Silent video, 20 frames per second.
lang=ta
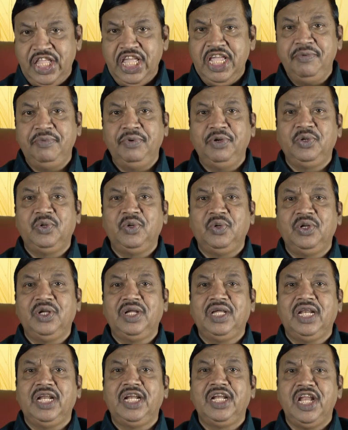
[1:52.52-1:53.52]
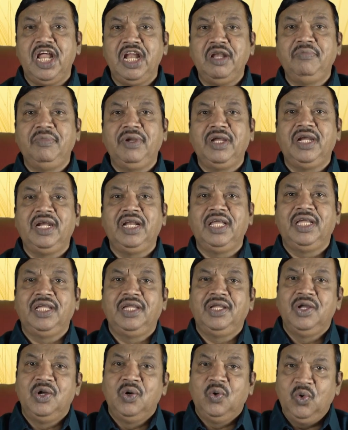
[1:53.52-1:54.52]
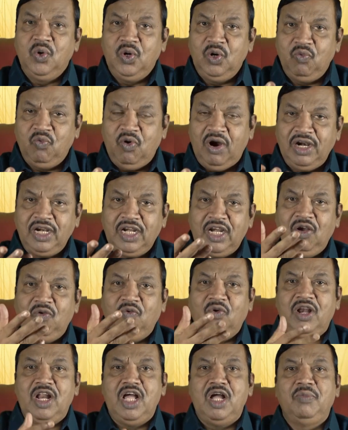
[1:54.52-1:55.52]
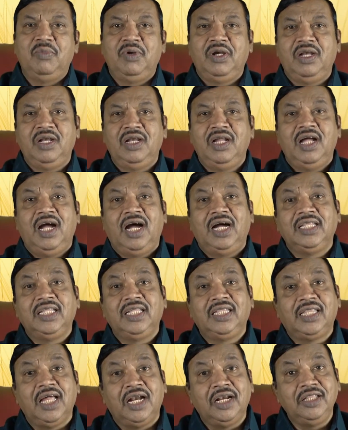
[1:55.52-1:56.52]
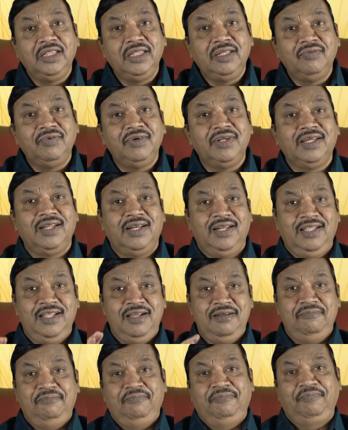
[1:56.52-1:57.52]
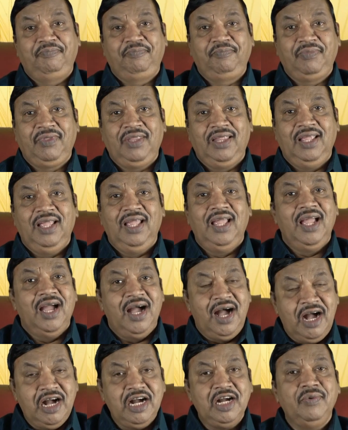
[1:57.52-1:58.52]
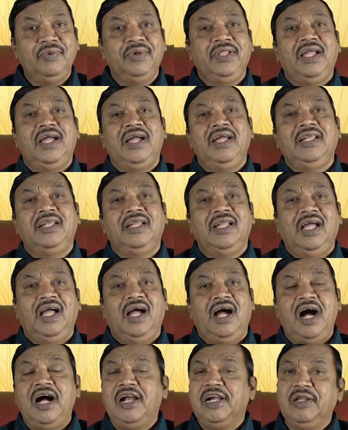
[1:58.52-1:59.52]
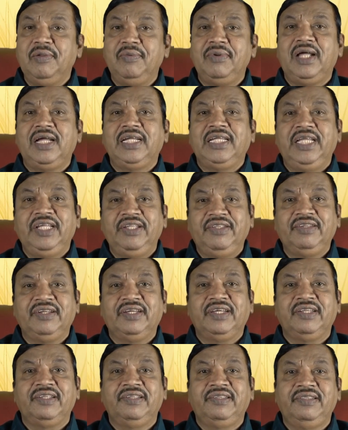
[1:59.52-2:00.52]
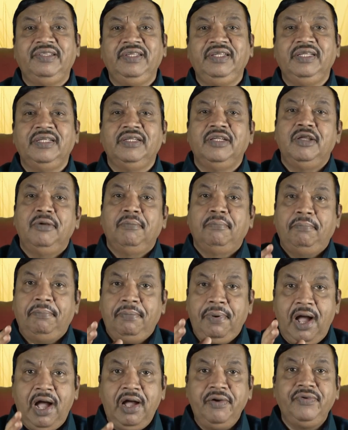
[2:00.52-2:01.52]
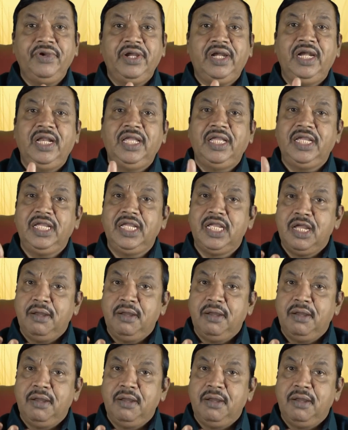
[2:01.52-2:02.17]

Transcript: தேவன் கொடுக்கிற நன்மைகளை உங்கள் வாழ்க்கையில் வராமல் அது தடுத்து விடுகிறதாம் ஆகவதான் ஆண்டவராக இயேசு கிறிஸ்து பாவிகளை